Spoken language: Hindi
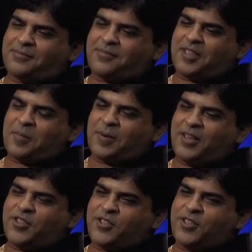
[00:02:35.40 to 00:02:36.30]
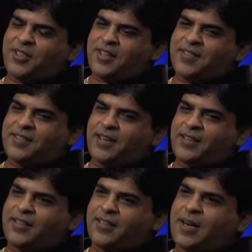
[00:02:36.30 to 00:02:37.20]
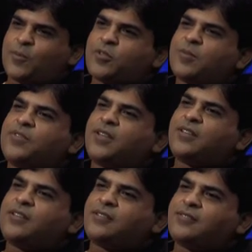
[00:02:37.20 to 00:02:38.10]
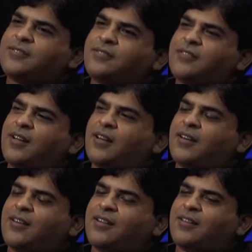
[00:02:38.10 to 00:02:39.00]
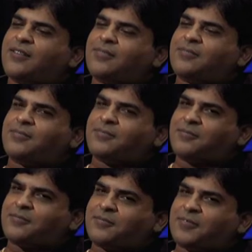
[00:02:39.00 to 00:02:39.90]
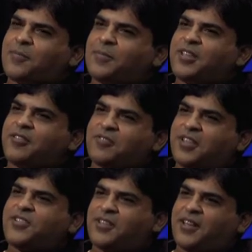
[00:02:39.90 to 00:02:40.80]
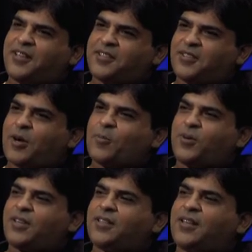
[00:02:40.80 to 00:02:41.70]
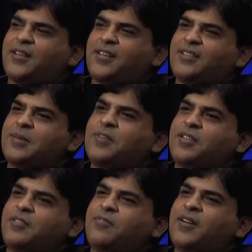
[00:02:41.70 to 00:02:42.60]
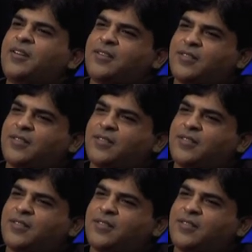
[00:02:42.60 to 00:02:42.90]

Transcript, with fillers: देखिए पहली चीज़ ये कि एज ए डायरेक्टर अगर आपको सब्जेक्ट अगर अपनी तरफ खींचता है और आपको लगता है कि नहीं इससे मैं जस्टिफाई कर